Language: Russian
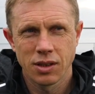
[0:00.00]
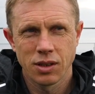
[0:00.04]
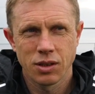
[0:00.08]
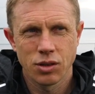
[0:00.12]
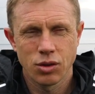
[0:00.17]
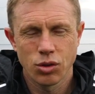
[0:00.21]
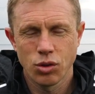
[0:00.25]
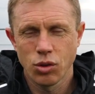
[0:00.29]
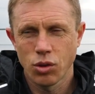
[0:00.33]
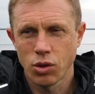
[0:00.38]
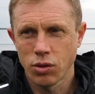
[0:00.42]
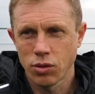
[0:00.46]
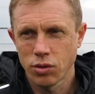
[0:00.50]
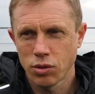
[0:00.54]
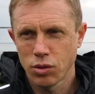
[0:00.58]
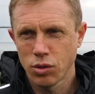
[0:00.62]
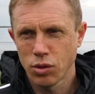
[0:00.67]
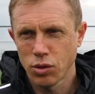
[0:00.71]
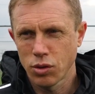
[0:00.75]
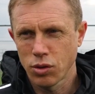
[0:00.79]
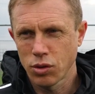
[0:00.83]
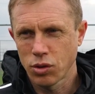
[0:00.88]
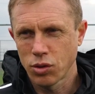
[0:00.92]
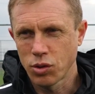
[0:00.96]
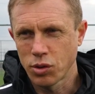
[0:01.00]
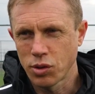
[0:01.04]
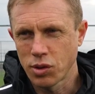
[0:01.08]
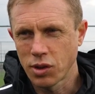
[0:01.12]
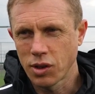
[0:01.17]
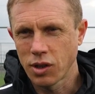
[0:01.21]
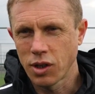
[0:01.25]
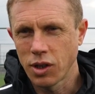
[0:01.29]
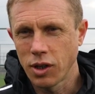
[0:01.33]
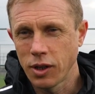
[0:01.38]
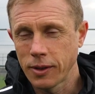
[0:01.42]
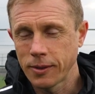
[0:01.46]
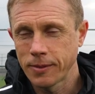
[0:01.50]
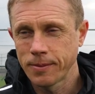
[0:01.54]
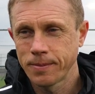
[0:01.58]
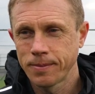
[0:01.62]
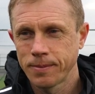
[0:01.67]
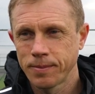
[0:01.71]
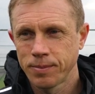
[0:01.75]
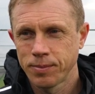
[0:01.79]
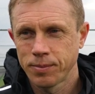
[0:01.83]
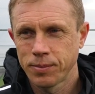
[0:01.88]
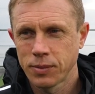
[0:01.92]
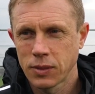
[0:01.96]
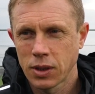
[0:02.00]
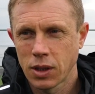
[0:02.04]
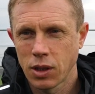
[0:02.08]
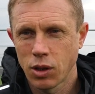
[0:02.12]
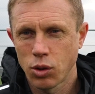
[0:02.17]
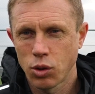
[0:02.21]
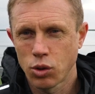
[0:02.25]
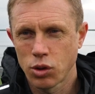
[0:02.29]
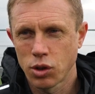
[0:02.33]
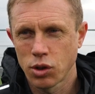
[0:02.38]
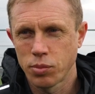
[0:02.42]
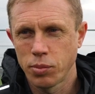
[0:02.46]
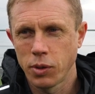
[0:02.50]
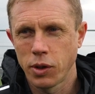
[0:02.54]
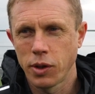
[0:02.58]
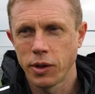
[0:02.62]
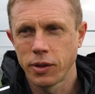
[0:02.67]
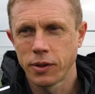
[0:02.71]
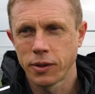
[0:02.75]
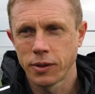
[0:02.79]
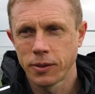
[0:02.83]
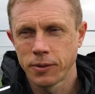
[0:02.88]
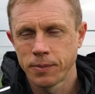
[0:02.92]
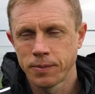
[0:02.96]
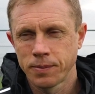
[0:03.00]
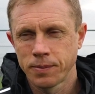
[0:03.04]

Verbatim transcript: Здорово, здорово, что сыграли. Хороший спарринг.